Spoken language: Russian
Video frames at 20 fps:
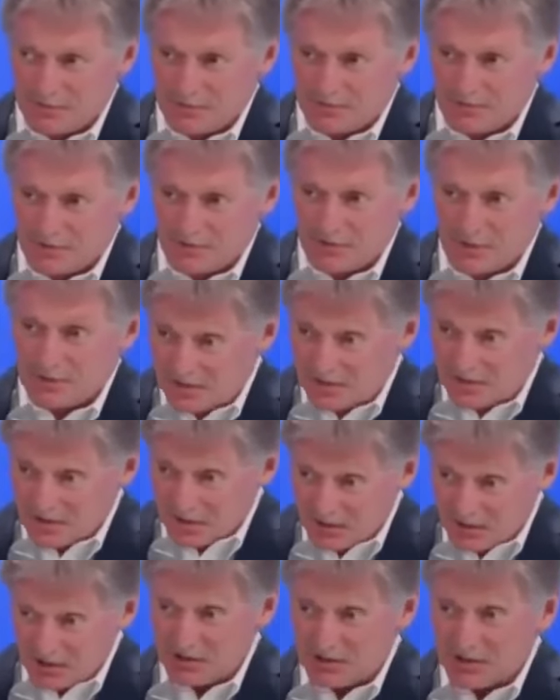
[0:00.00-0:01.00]
С нашей
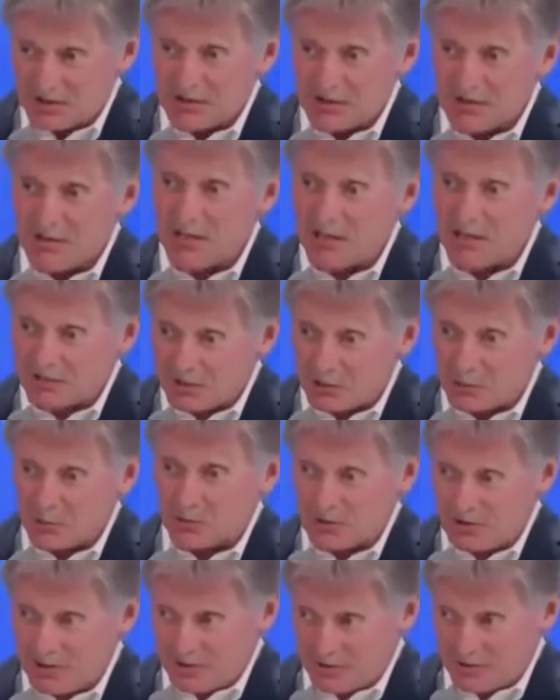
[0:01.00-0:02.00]
стороны она тоже
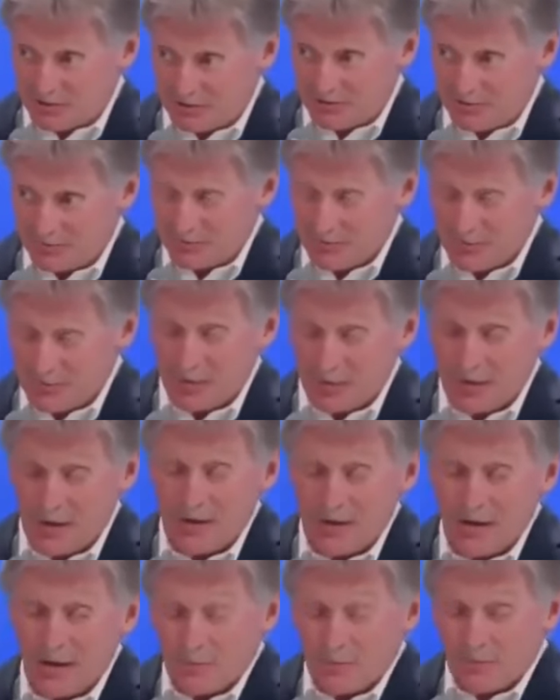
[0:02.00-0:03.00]
есть.
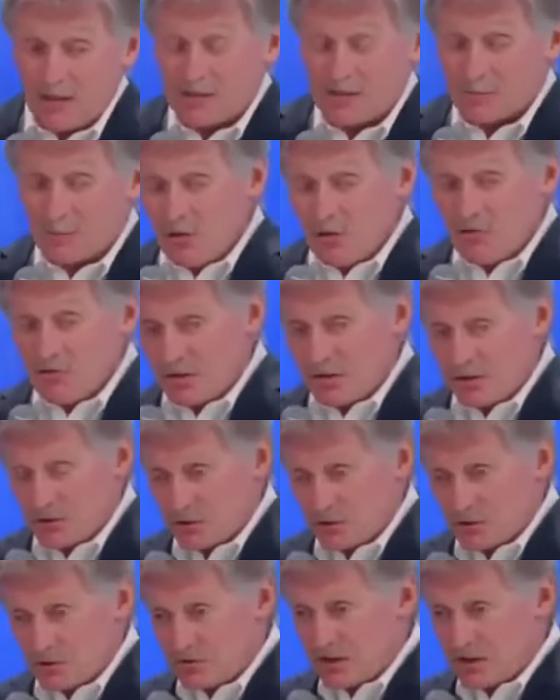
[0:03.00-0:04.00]
Поэтому я уверен,
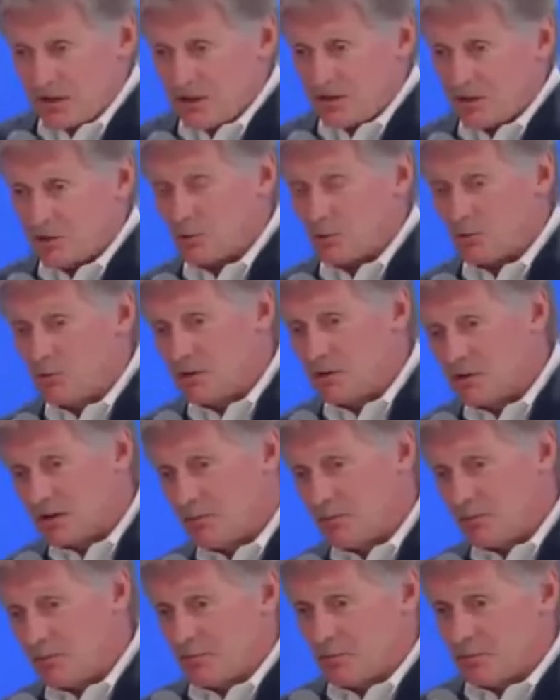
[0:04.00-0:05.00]
что все эти трудности,
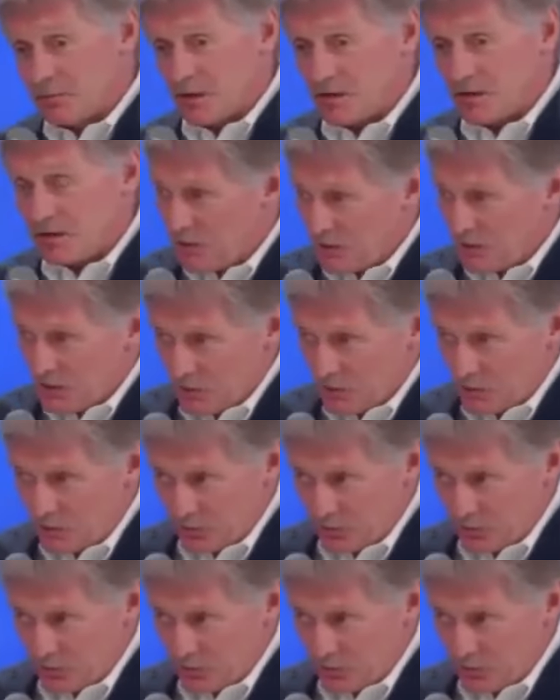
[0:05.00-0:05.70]
они пройдут.